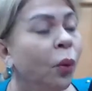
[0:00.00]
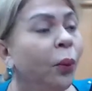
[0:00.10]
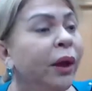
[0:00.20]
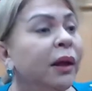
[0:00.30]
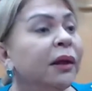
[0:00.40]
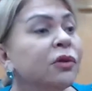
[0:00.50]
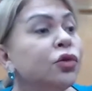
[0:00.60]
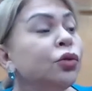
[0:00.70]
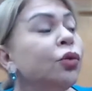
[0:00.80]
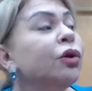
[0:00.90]
Como é que
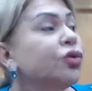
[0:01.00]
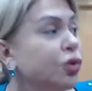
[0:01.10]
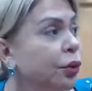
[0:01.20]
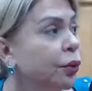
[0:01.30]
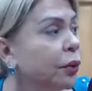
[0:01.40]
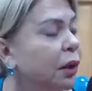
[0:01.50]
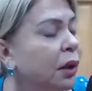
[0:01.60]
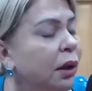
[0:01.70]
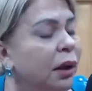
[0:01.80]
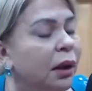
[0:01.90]
surgiu?
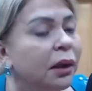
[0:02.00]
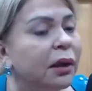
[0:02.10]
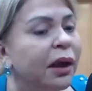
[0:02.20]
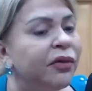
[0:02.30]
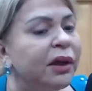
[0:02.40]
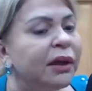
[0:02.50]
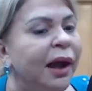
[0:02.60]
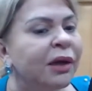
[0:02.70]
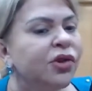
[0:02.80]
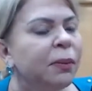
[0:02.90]
Na
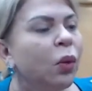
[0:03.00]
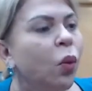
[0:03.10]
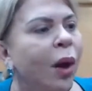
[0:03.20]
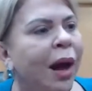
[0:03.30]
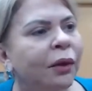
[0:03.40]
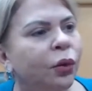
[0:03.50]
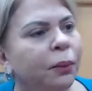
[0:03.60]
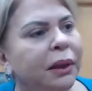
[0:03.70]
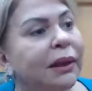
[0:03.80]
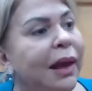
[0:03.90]
verdade, é meu quarto
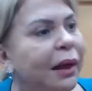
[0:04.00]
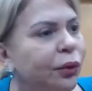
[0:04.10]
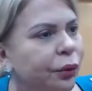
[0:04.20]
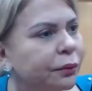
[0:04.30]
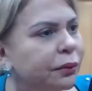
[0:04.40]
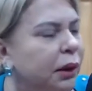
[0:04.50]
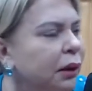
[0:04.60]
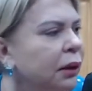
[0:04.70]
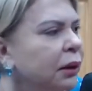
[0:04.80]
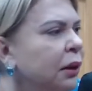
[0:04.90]
mandato, uhum.
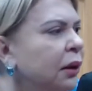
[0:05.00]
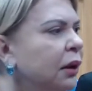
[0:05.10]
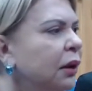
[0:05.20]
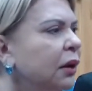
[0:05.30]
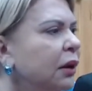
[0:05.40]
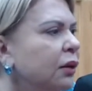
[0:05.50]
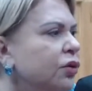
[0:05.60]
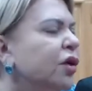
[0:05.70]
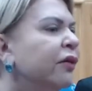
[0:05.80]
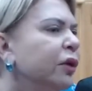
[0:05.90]
né? Eu
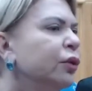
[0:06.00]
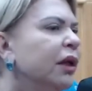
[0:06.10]
estava no